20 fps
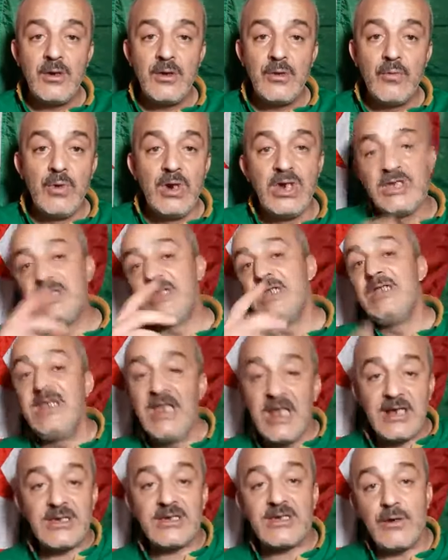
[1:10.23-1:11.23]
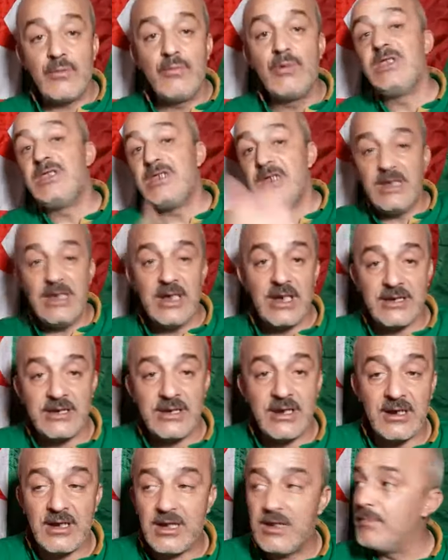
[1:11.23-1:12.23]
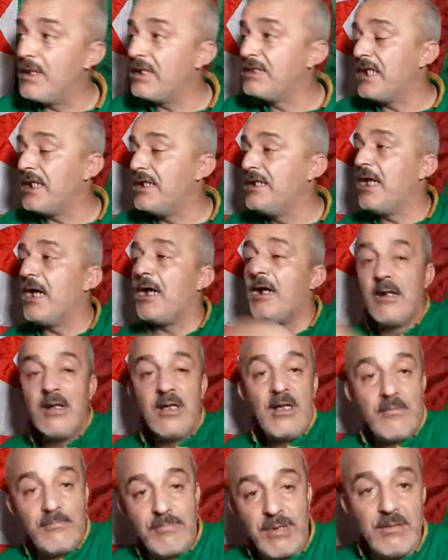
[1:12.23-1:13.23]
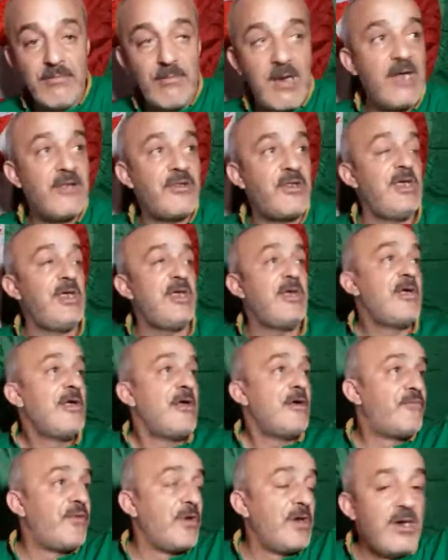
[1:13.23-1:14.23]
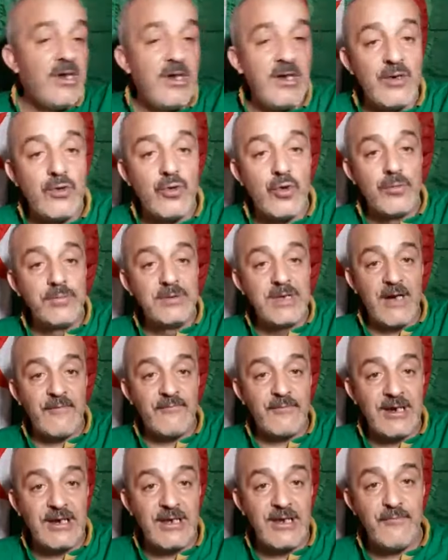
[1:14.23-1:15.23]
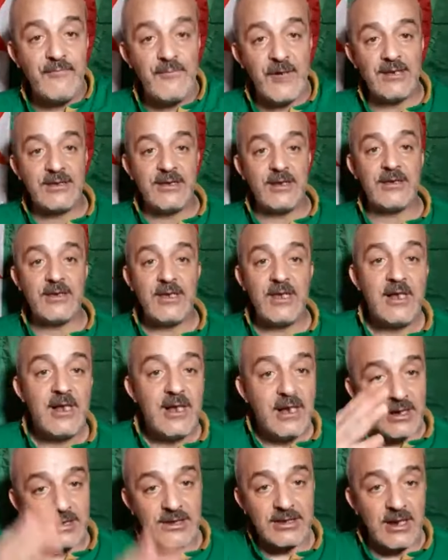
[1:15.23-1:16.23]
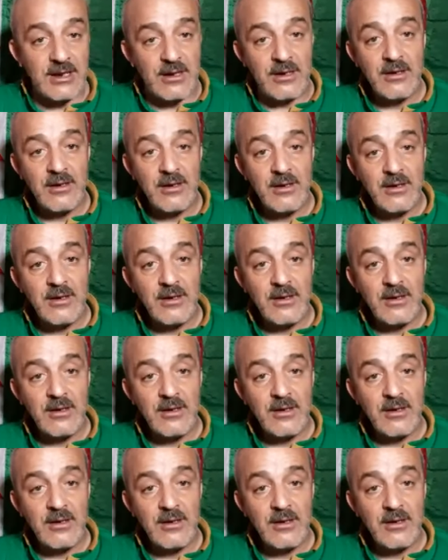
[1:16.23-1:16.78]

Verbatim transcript: ويزيد يخسر ويزيد يخسر كما درنا بالماضي في الكوب دافريك اللي فاتت خسر